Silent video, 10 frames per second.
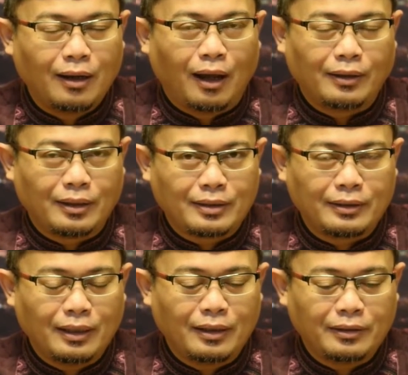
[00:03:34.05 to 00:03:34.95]
Hanya
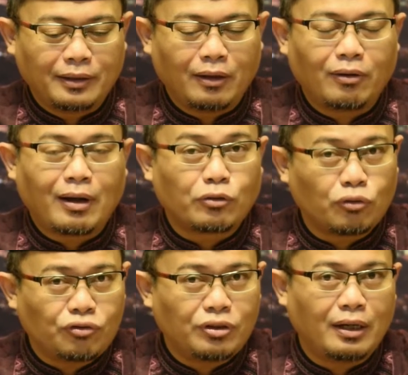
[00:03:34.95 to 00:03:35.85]
saja nanti kalau
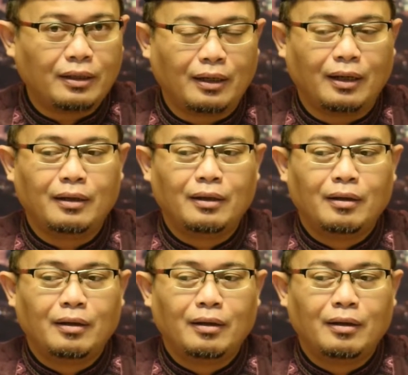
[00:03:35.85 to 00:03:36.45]
kasusnya adalah